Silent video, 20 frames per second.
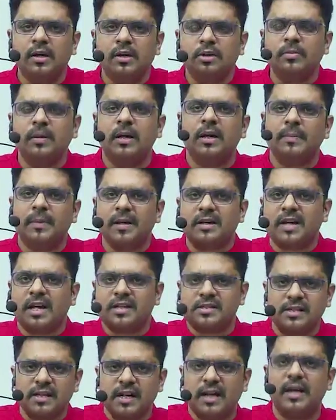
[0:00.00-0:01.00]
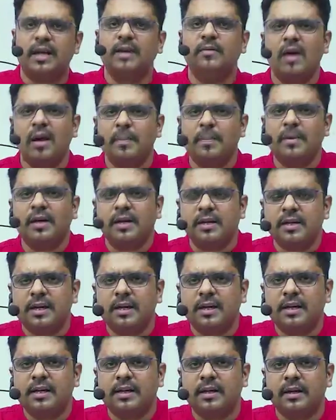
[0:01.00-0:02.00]
तुम्हारे पास राशन है वहां पर रखने
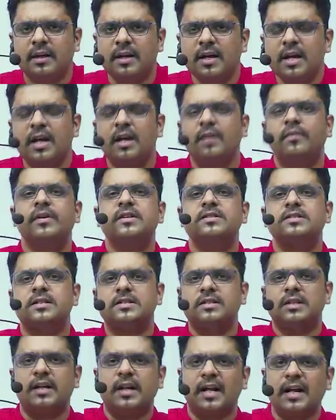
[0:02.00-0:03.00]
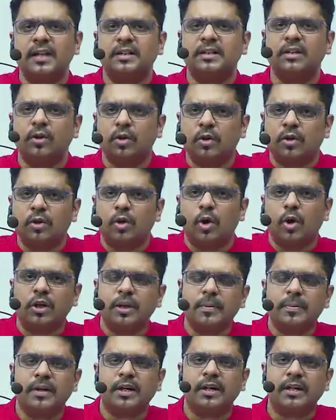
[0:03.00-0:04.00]
के लिए इंफ्रास्ट्रक्चर है है इतने लोगों को नौकरी
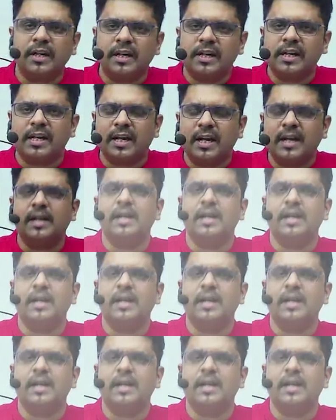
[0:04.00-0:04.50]
पर रखने के लिए है